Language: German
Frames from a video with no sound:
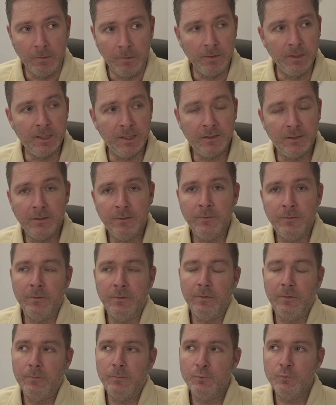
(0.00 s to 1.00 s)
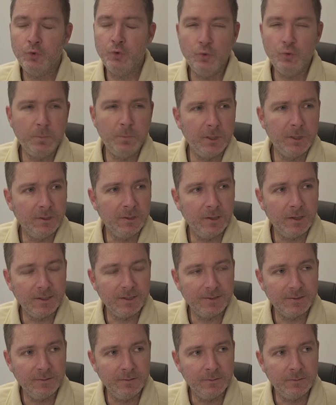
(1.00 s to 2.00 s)
Ja, also super
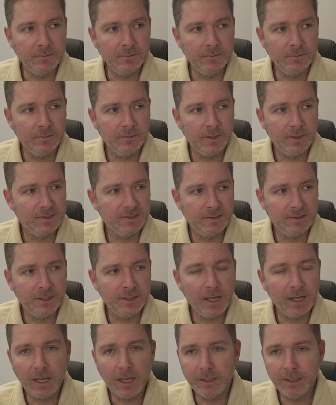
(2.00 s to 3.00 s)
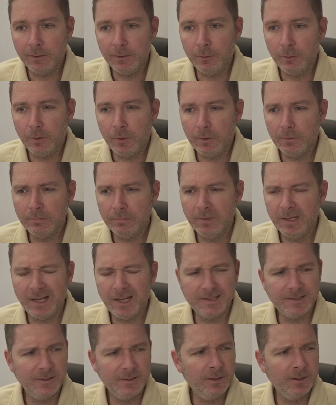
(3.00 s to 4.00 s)
krasse, krasse Tat, auch
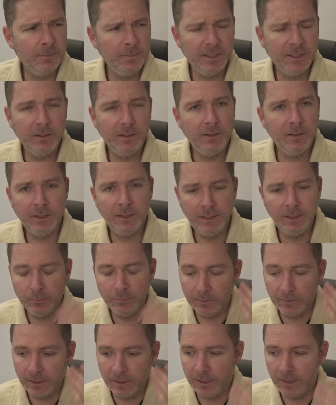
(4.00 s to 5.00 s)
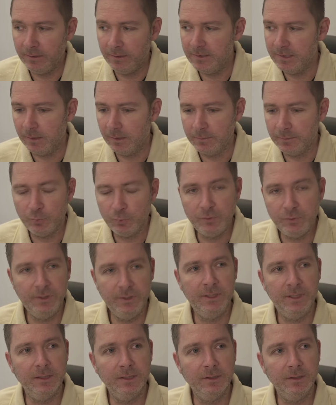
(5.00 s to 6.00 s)
krasse kriminelle Energie und allein dieser abstruse
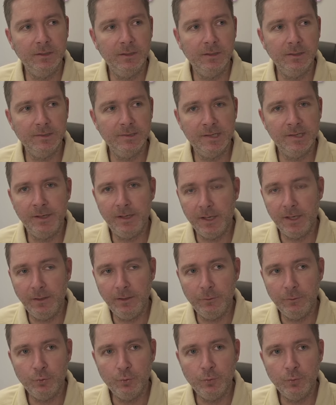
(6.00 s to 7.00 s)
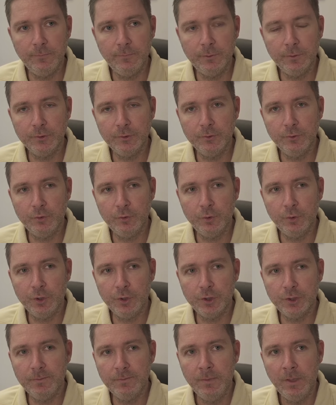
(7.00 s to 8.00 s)
Gedankengang, seinen eigenen Tod
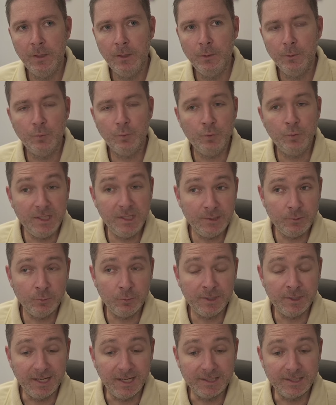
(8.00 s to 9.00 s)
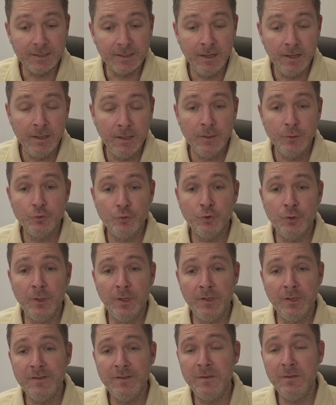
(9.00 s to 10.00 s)
vorzutäuschen und nicht nur das,
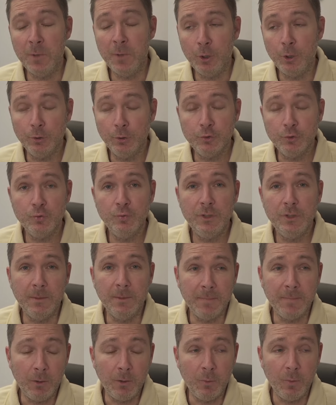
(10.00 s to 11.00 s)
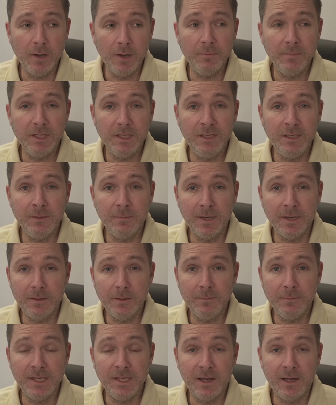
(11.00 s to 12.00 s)
sondern das eben auch noch zu untermauern mit
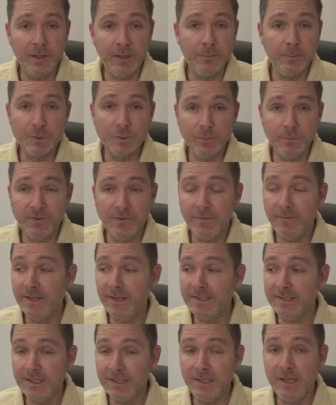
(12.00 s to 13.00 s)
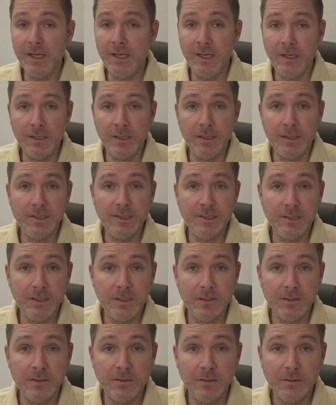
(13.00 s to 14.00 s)
jemandem, der einem zum Verwechseln ähnlich
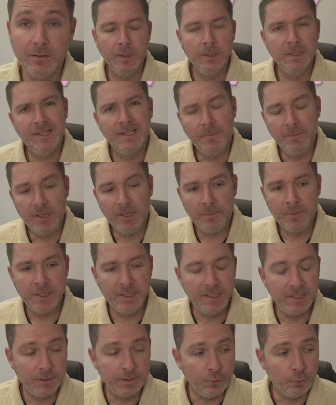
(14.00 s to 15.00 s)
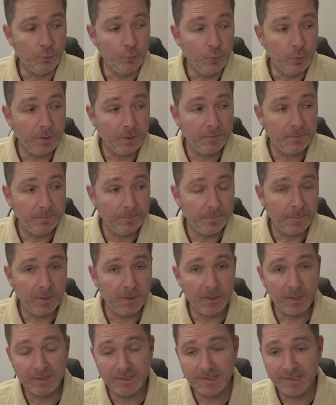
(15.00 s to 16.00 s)
sieht. Damit aber nicht genug.
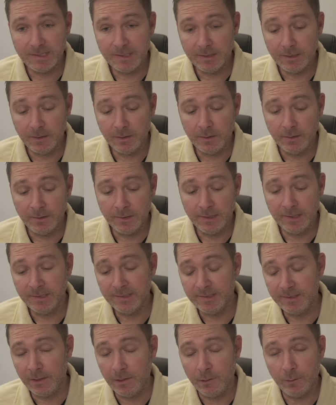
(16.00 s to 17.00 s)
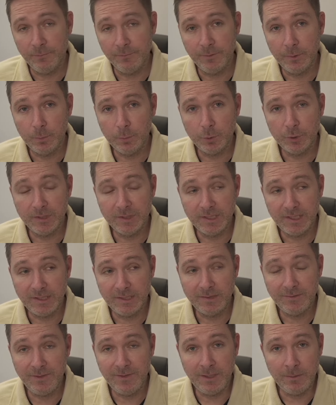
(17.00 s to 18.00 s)
Ja, das ist ja jetzt der laufende
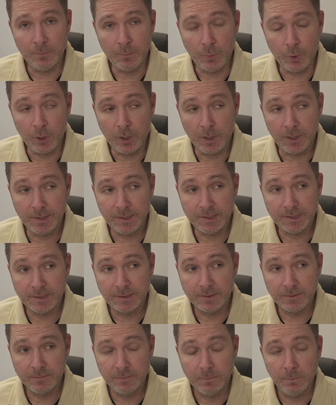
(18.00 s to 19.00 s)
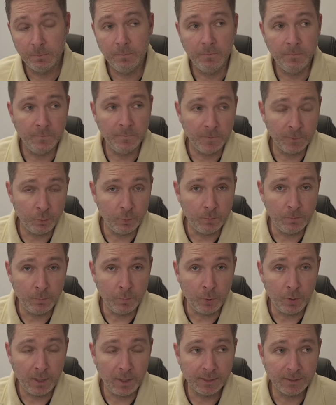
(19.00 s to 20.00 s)
Prozess wegen Mordes. Warum
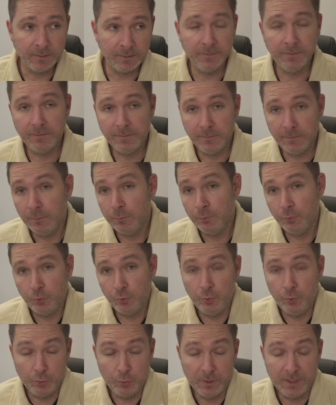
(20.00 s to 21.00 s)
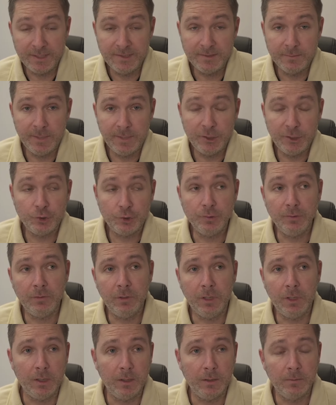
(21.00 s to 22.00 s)
Mord? Also es sind Tötung eines Menschen,
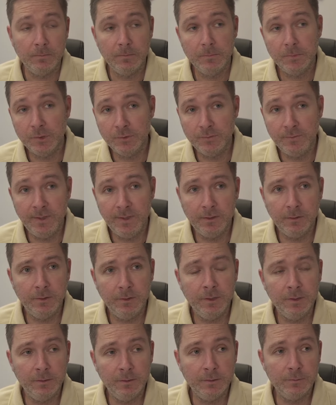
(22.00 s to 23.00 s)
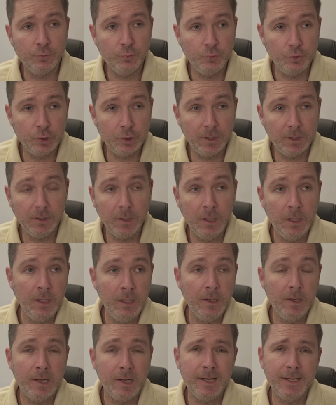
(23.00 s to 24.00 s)
klar. Das wäre dann als Totschlag
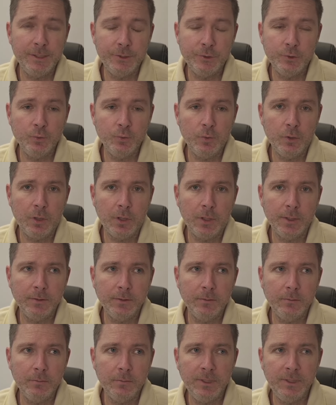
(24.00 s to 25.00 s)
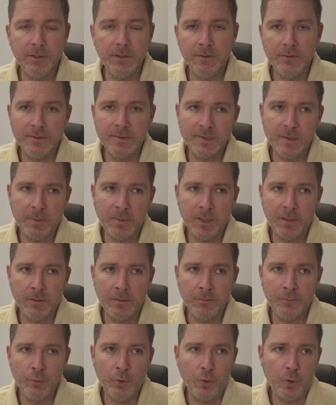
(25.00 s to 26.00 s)
einzuordnen. Und hier ist
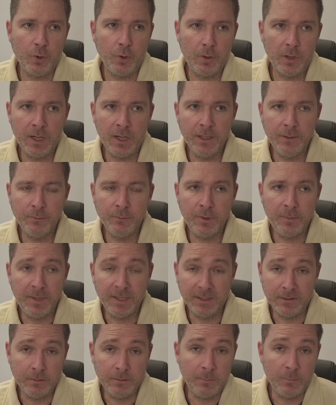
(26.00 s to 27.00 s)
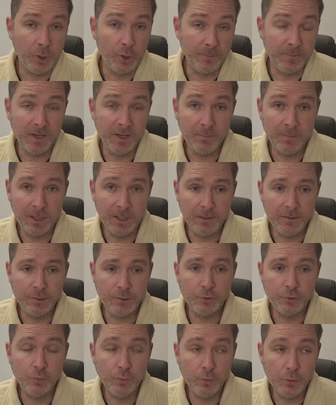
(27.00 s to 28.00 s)
aber noch ein oder mehrere Mordmerkmale
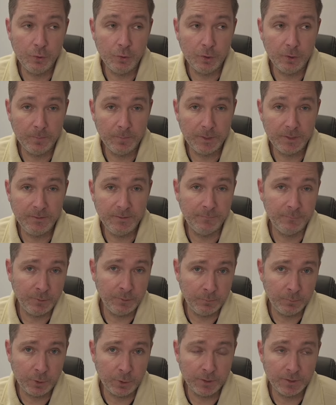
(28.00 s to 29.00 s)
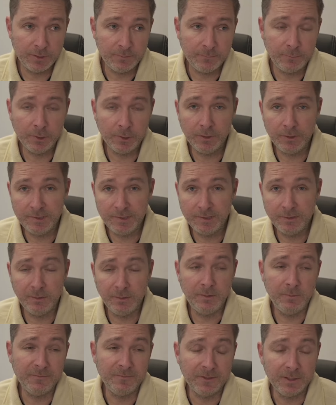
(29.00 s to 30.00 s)
hinzugekommen, die für den Mord erforderlich sind. In
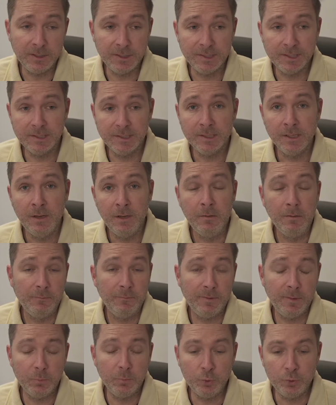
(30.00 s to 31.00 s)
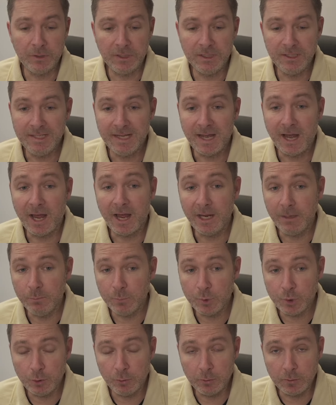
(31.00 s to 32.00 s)
dem Fall ist es vermutlich
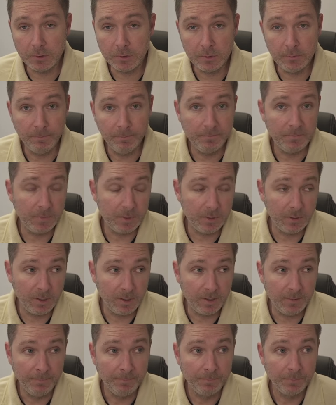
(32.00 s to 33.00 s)
Heimtücke. Ja.